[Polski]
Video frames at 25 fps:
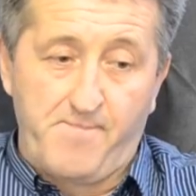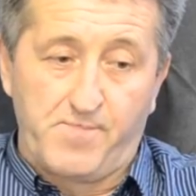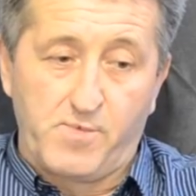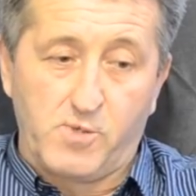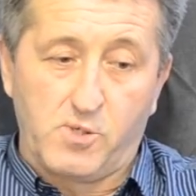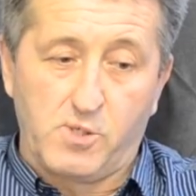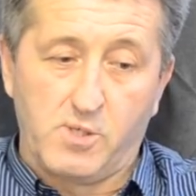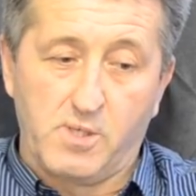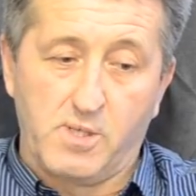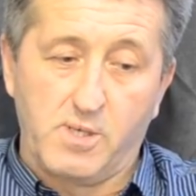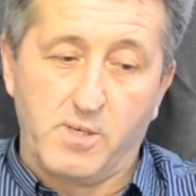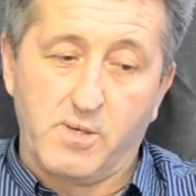
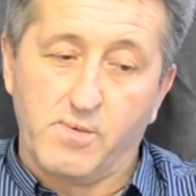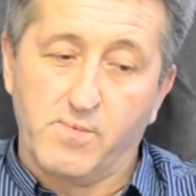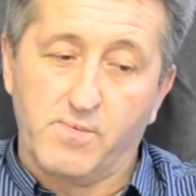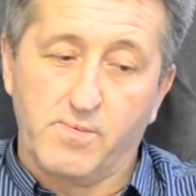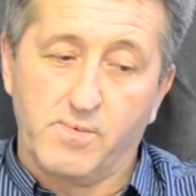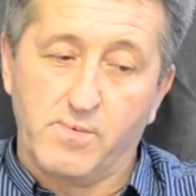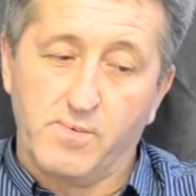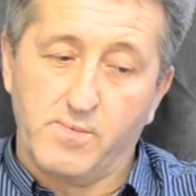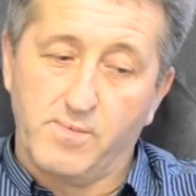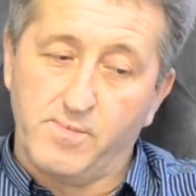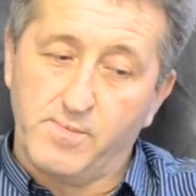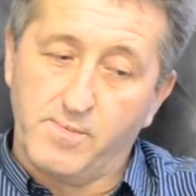czyli
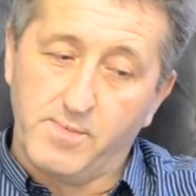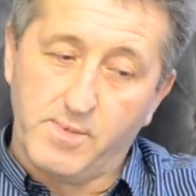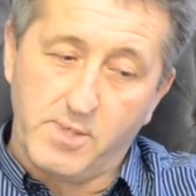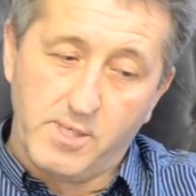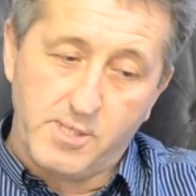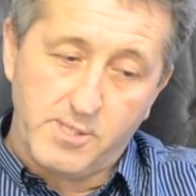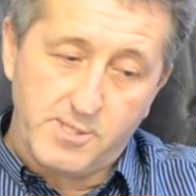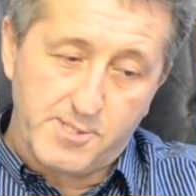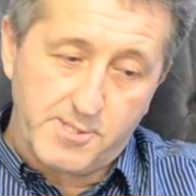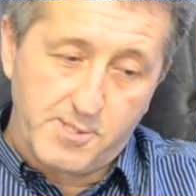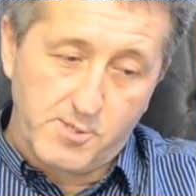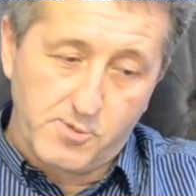
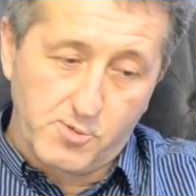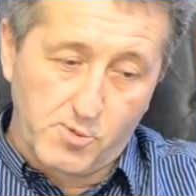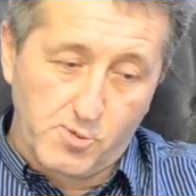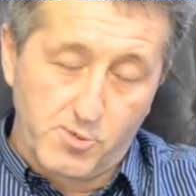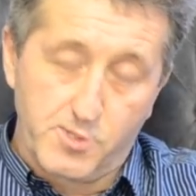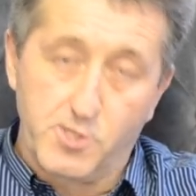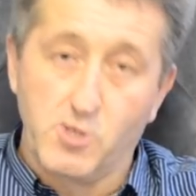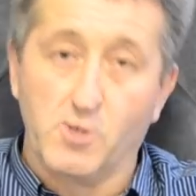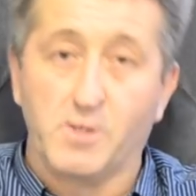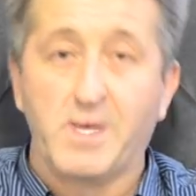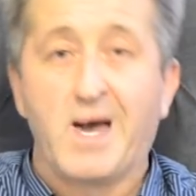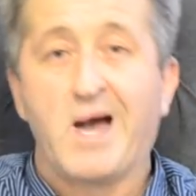
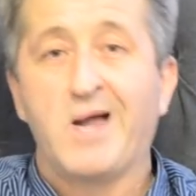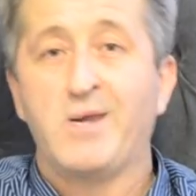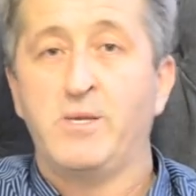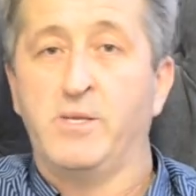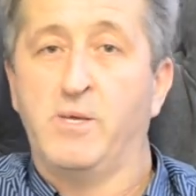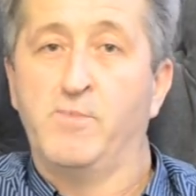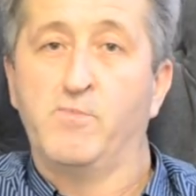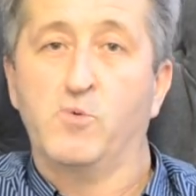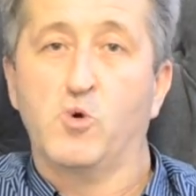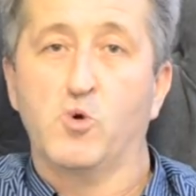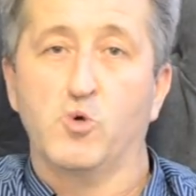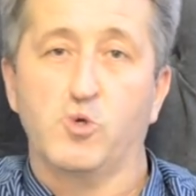
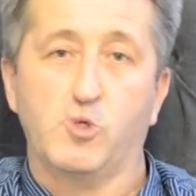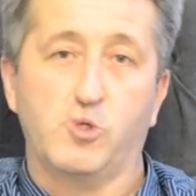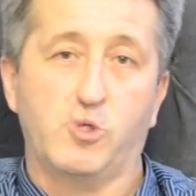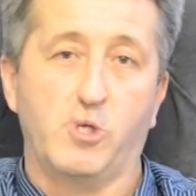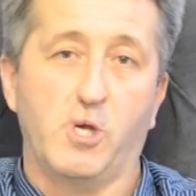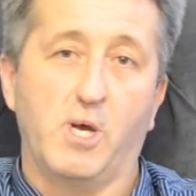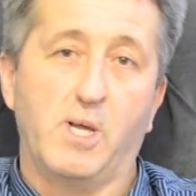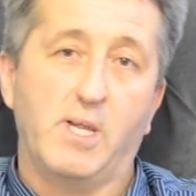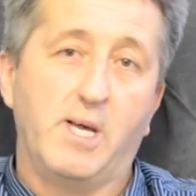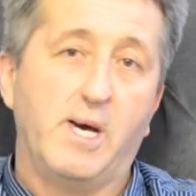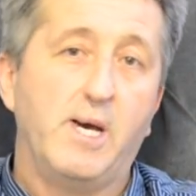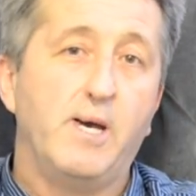instytucjonalnym
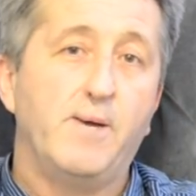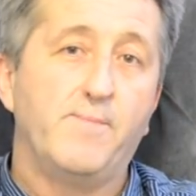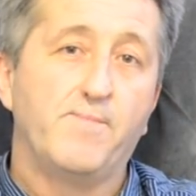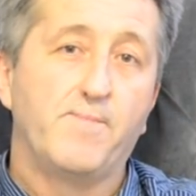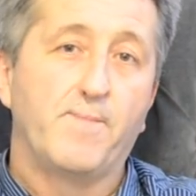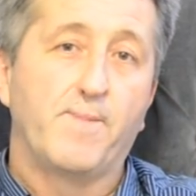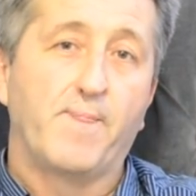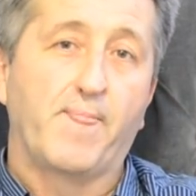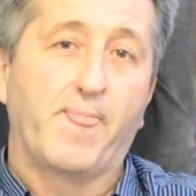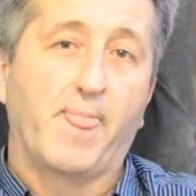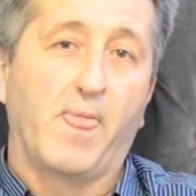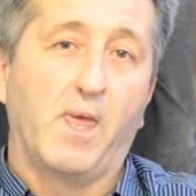kościele,
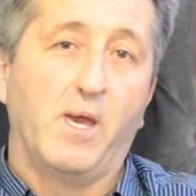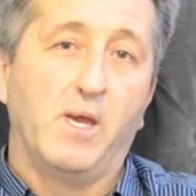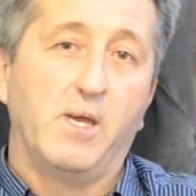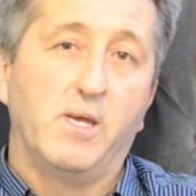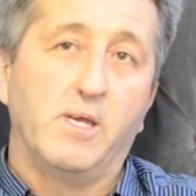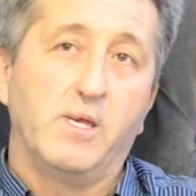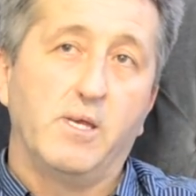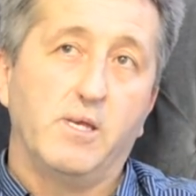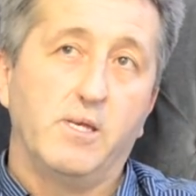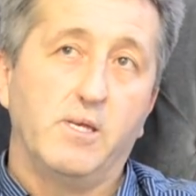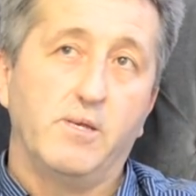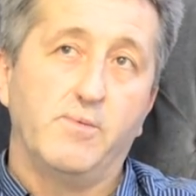
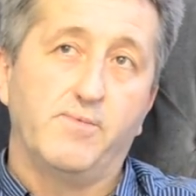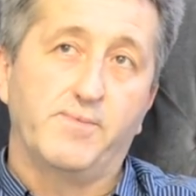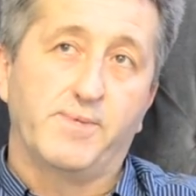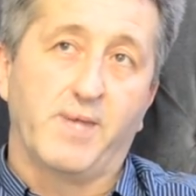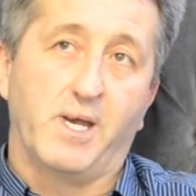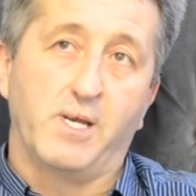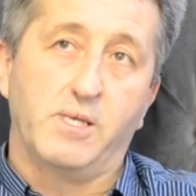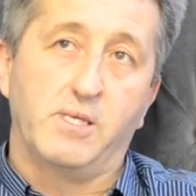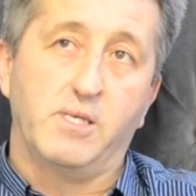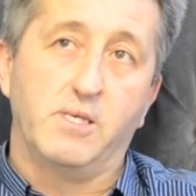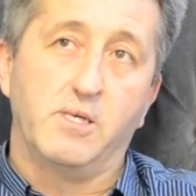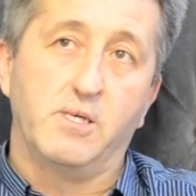i w,
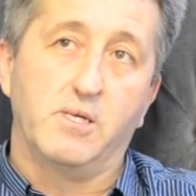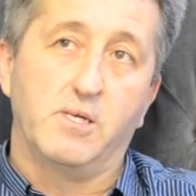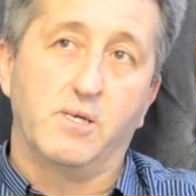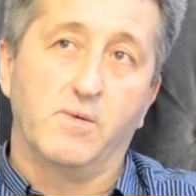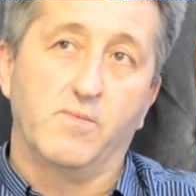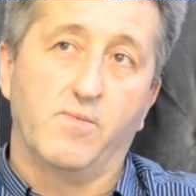takich